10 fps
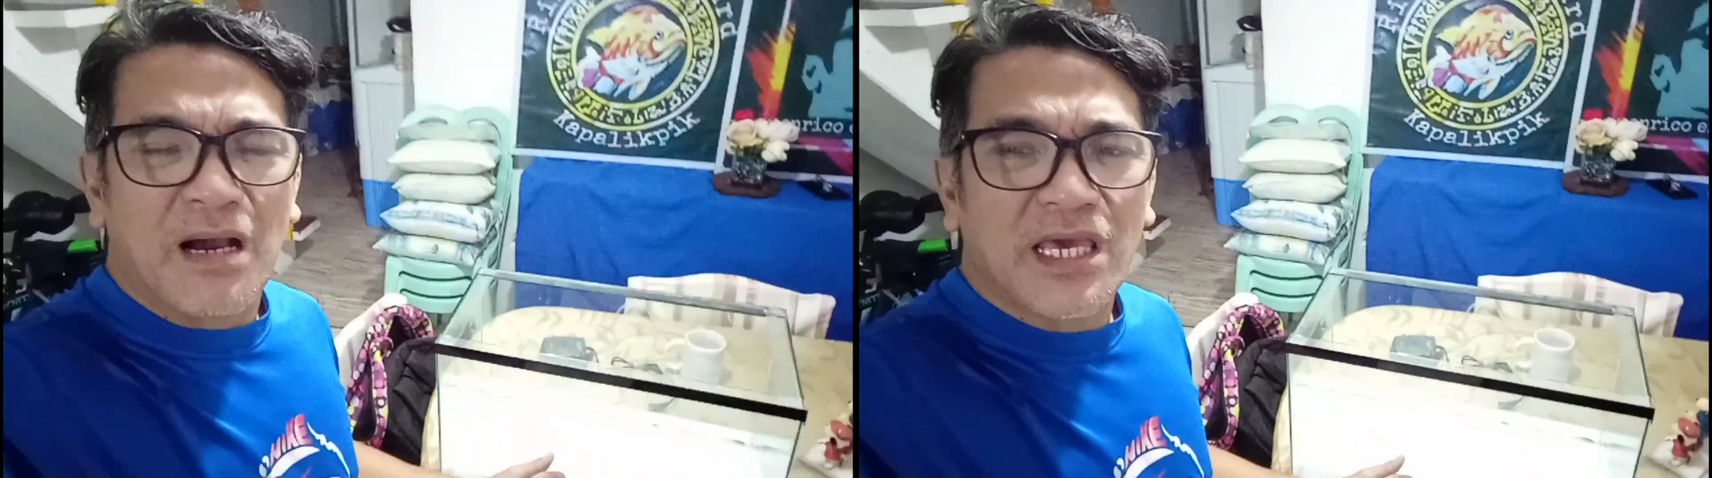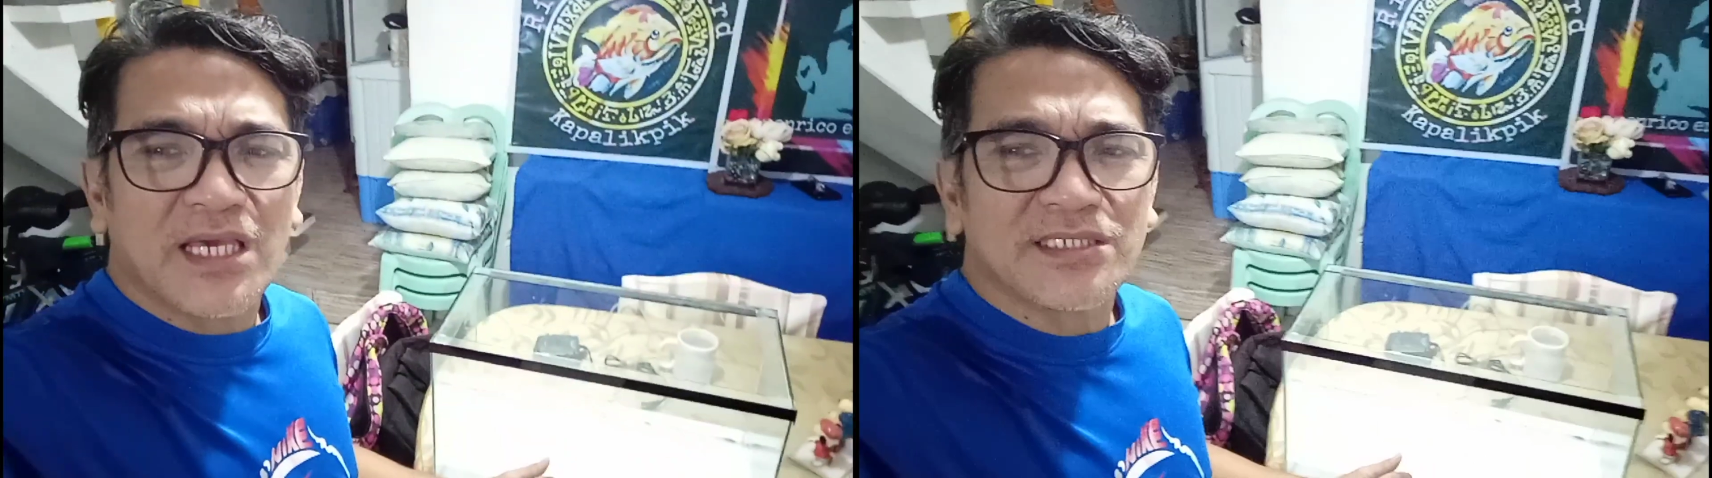
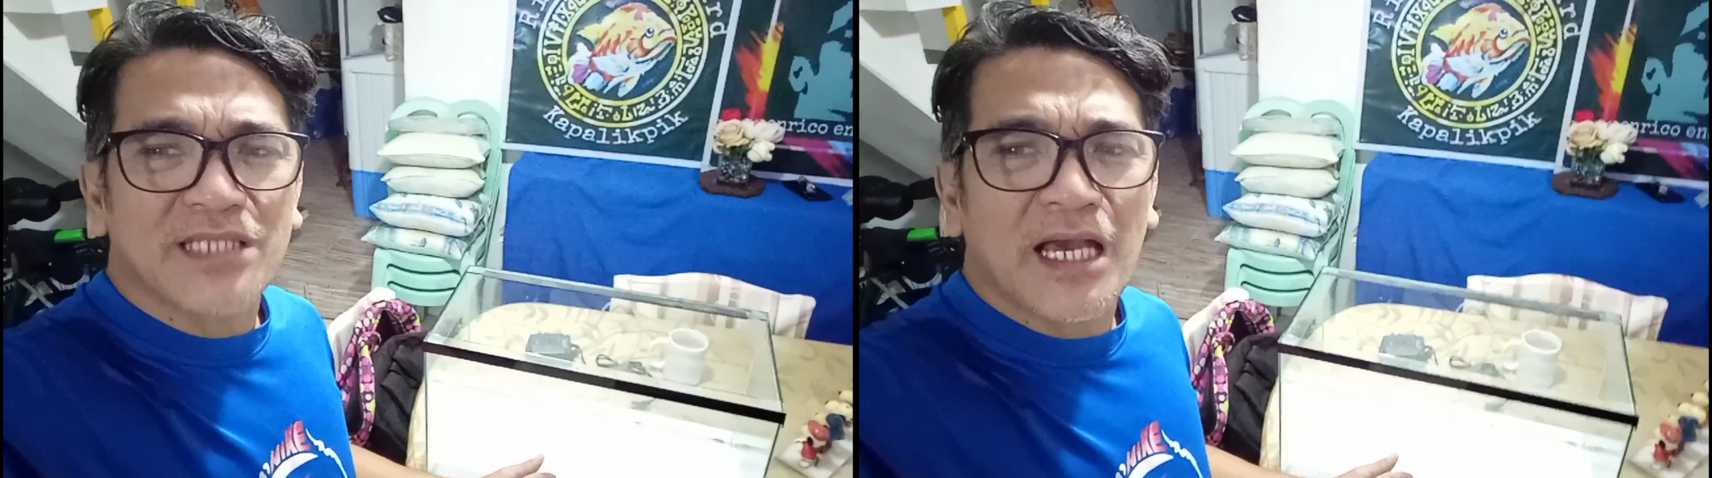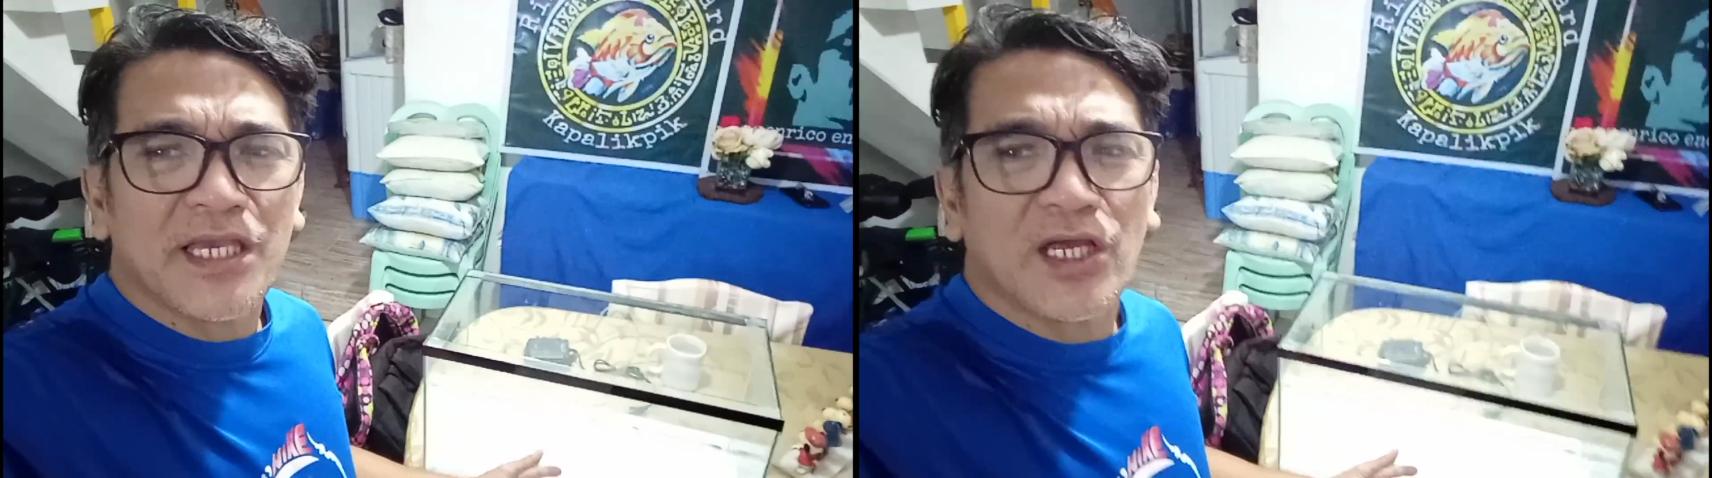
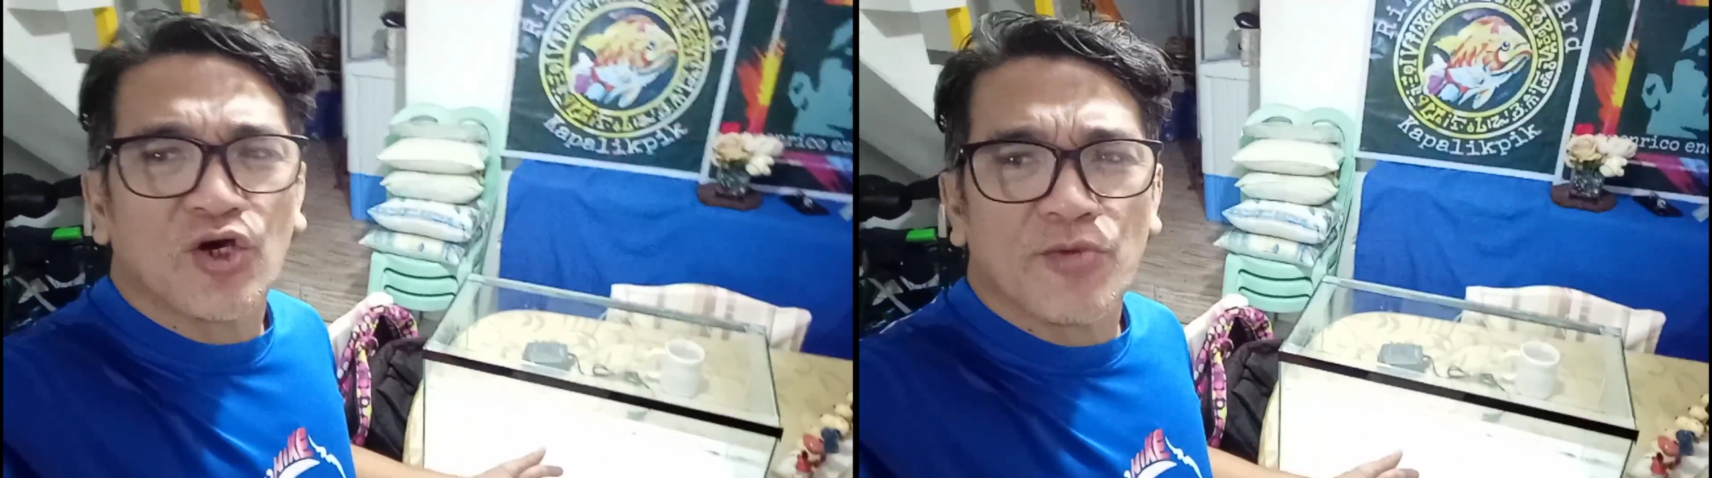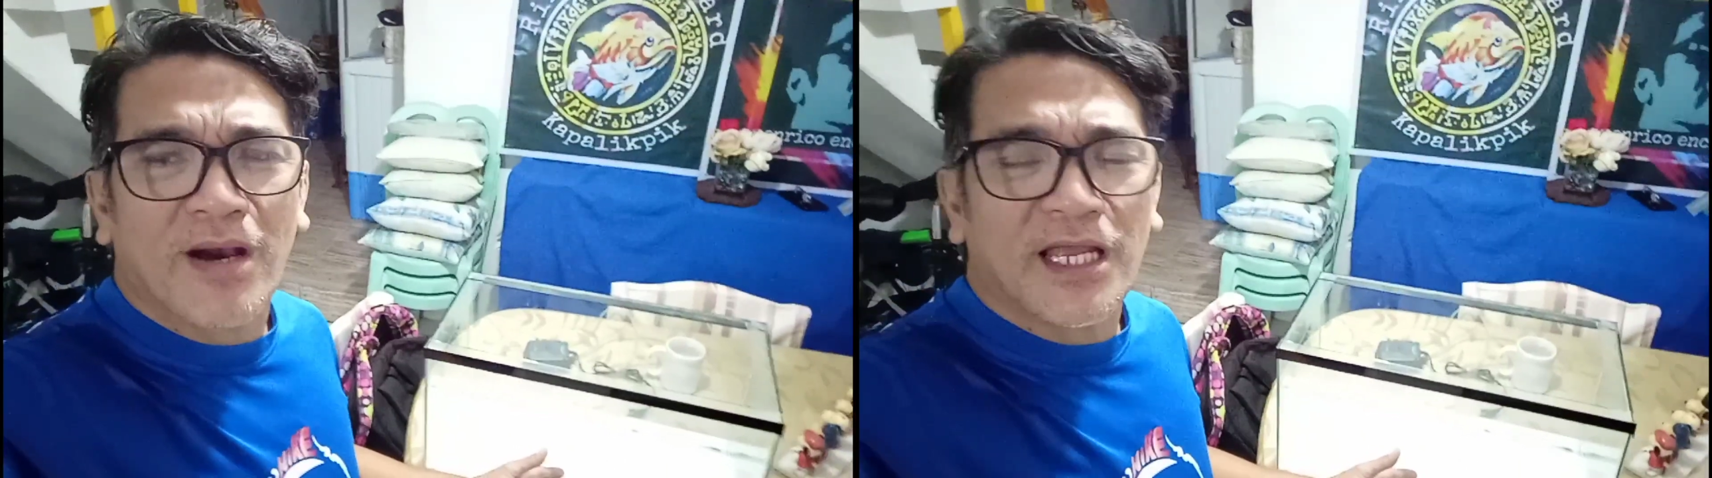mangingisda
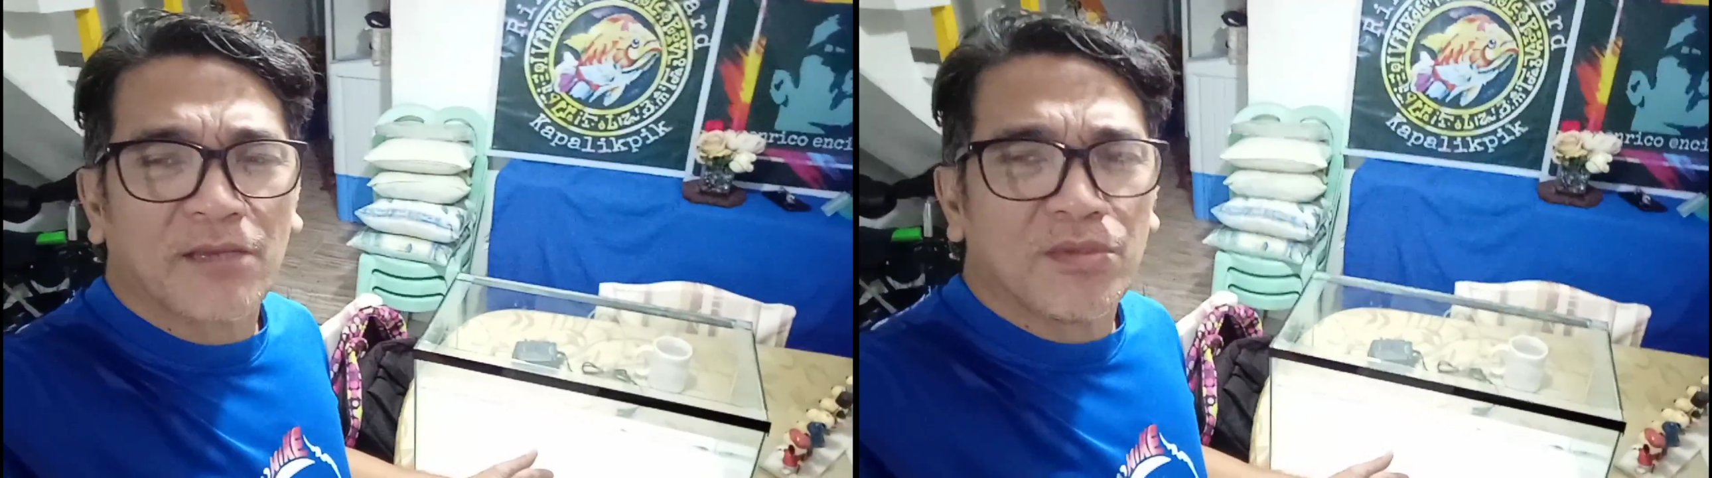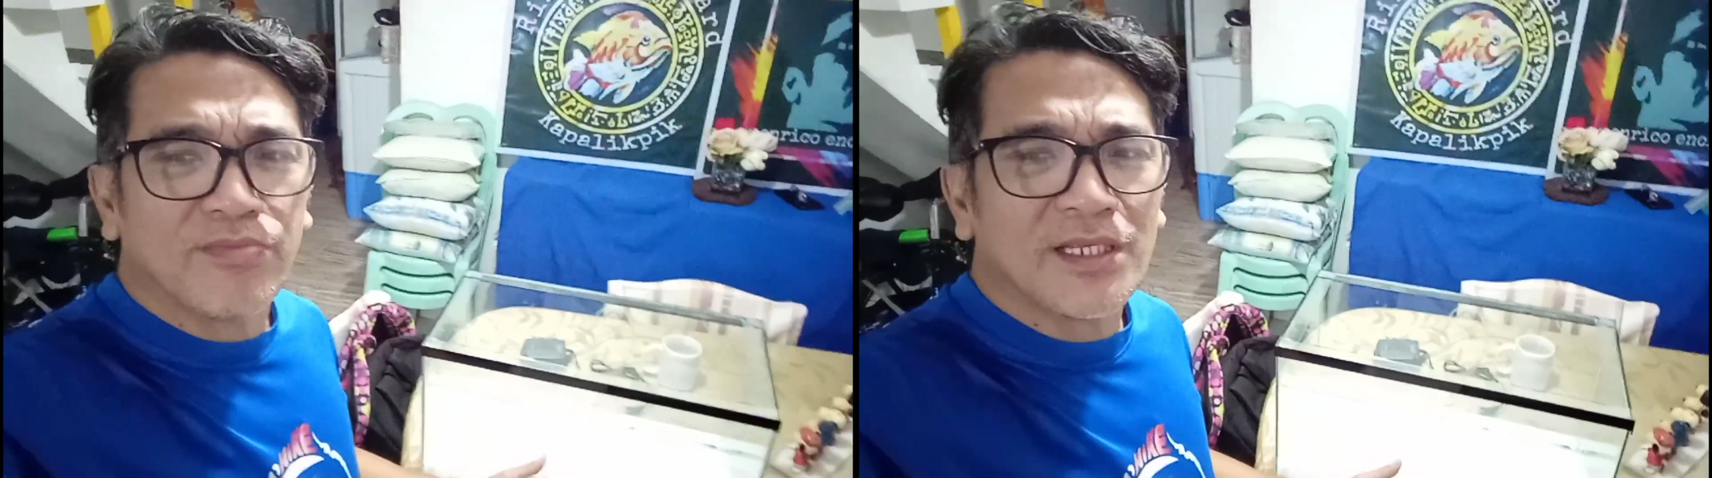diyan o yung mga
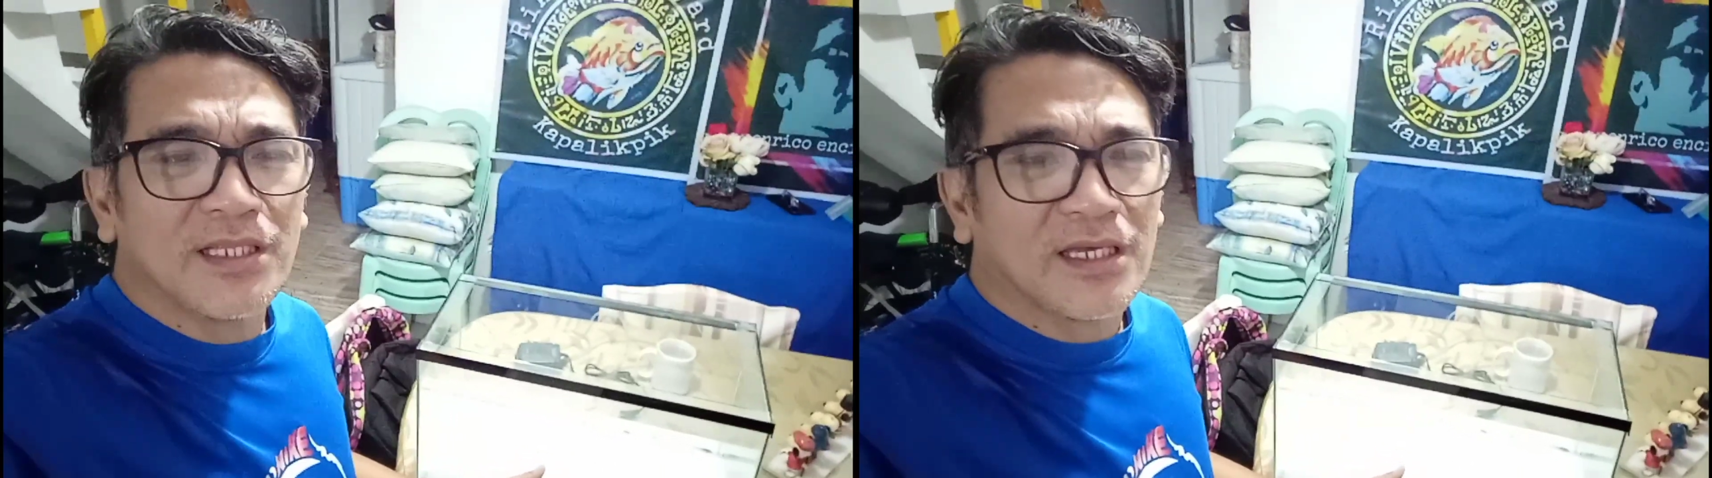nagbi-breed,